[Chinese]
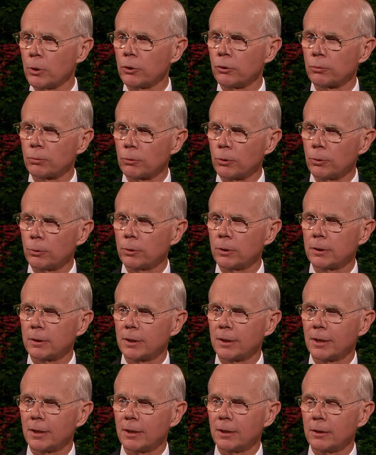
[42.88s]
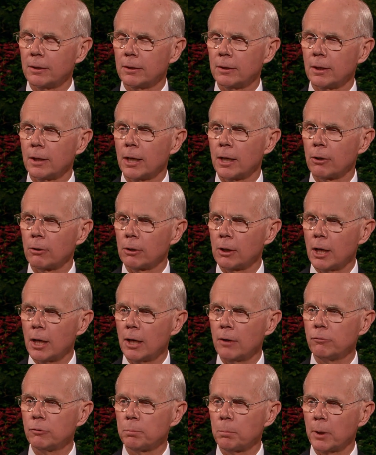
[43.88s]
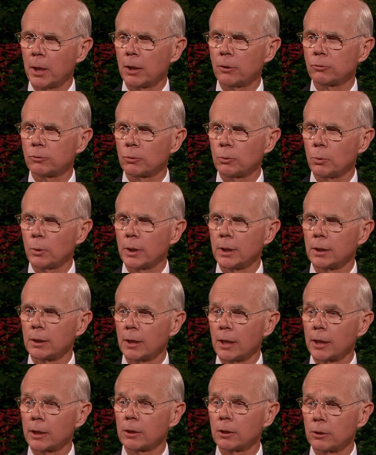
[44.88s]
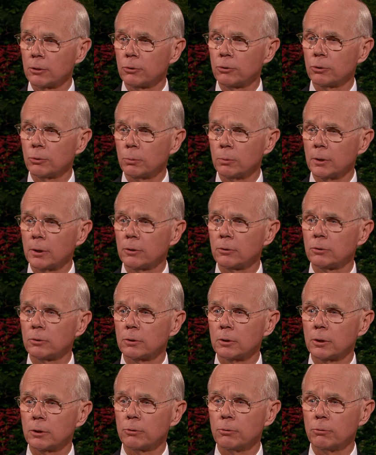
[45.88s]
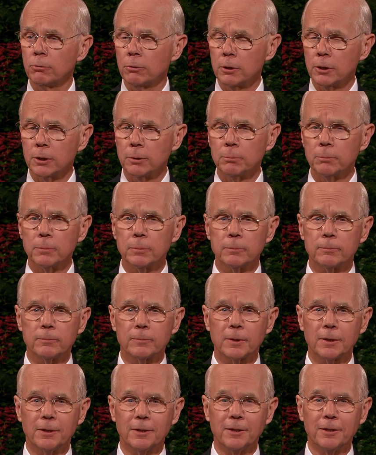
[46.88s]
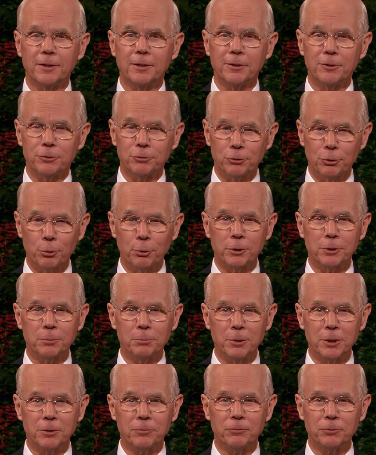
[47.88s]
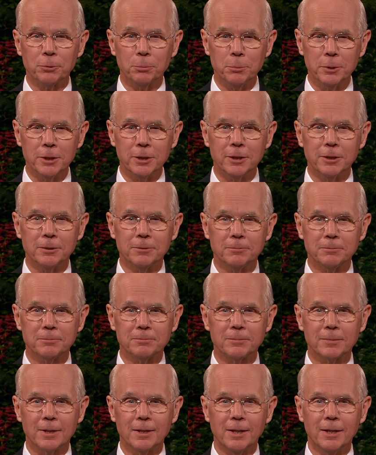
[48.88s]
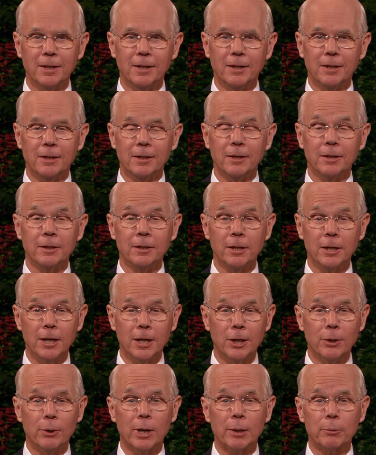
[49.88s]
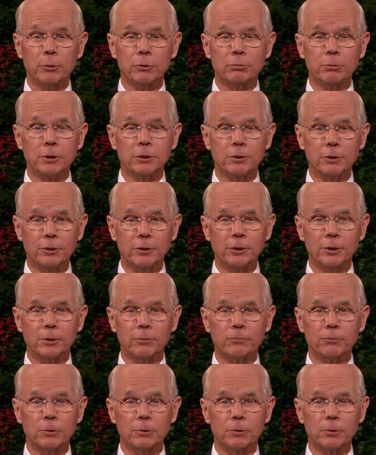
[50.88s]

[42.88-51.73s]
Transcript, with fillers: 雅各曾经写到：“岁月消逝，人生如梦。”我感同身受。如今，